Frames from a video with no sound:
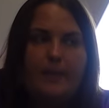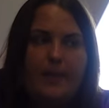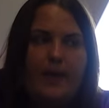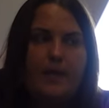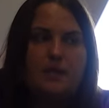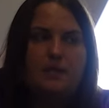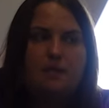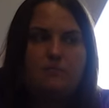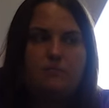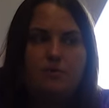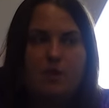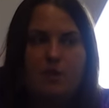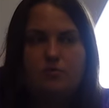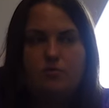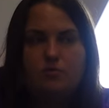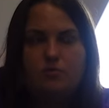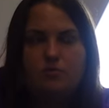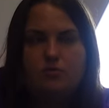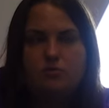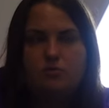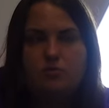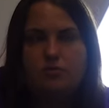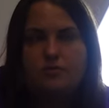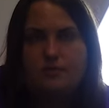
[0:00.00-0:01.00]
Да, там
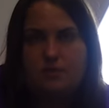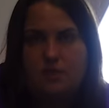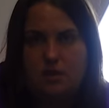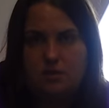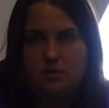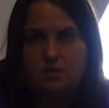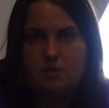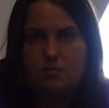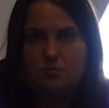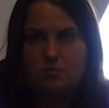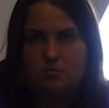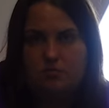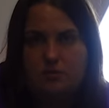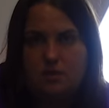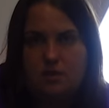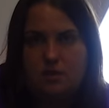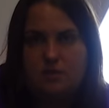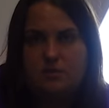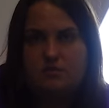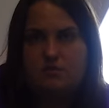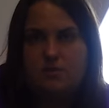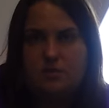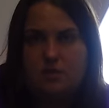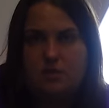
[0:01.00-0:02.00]
требуется уже в детской комнате
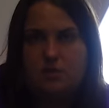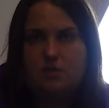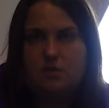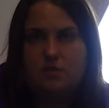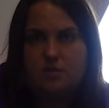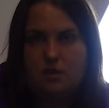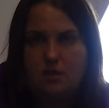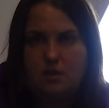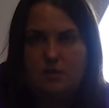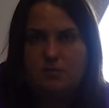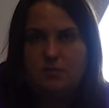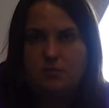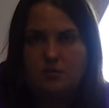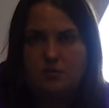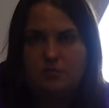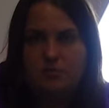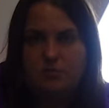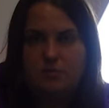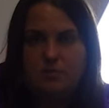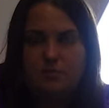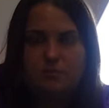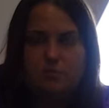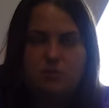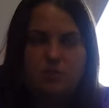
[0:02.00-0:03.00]
косметический
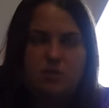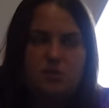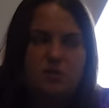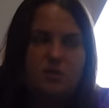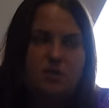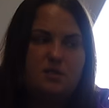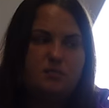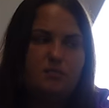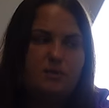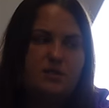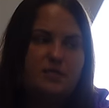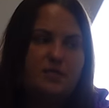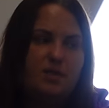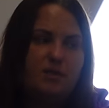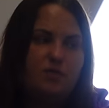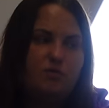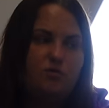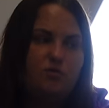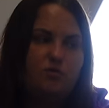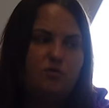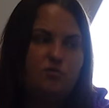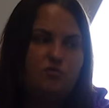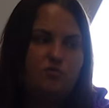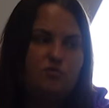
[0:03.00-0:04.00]
ремонт, потому что дети
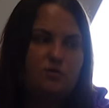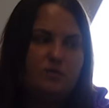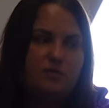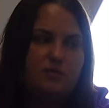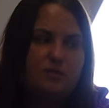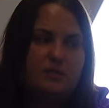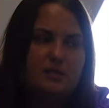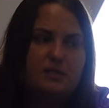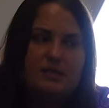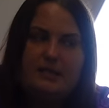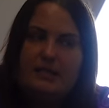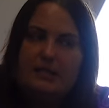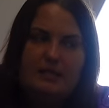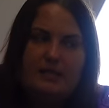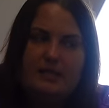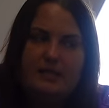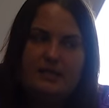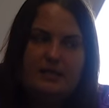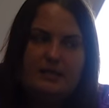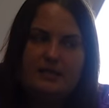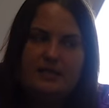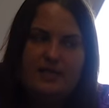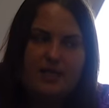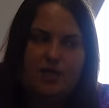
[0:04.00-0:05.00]
последний год уже
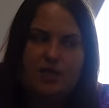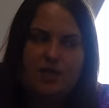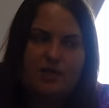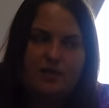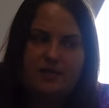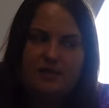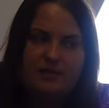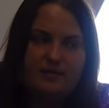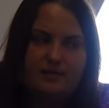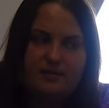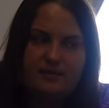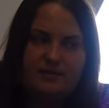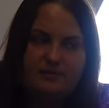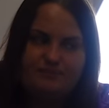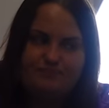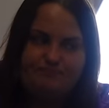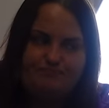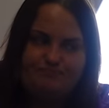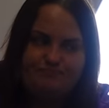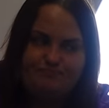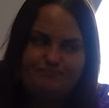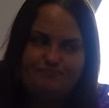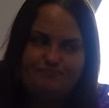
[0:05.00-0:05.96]
решили это.